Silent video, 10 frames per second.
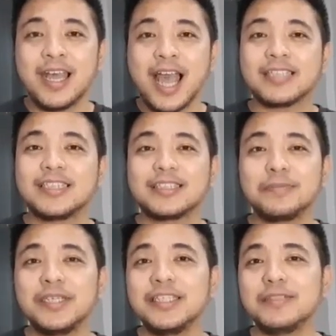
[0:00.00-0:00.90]
Ang
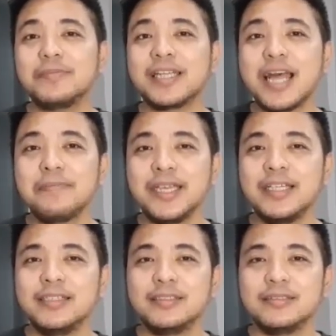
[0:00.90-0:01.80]
sasabihin ng marami,
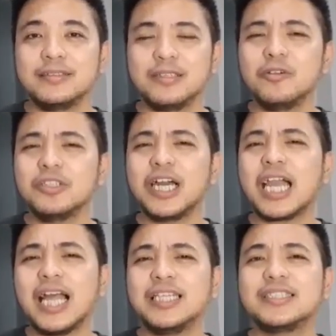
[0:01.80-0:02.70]
ako
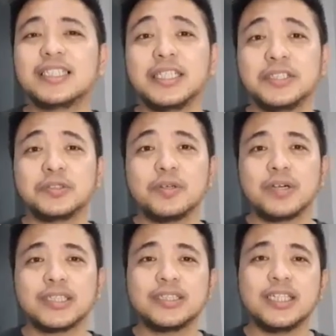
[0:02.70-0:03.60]
nagalit si Kristo
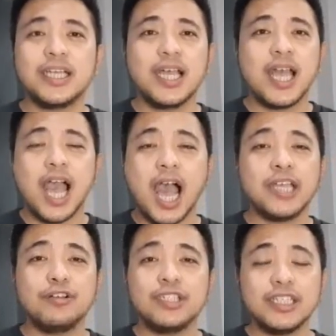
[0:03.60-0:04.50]
kasi
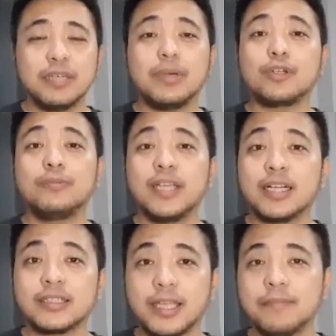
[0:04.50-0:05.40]
ayaw niya na marumi
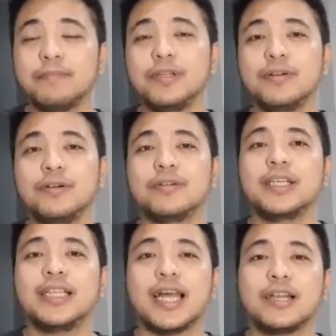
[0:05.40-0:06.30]
ang templo o
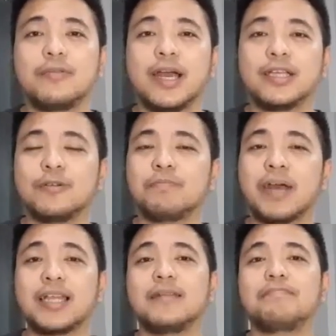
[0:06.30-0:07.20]
ginagawa itong
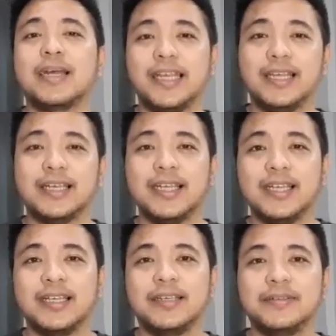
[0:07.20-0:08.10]
parang palengke.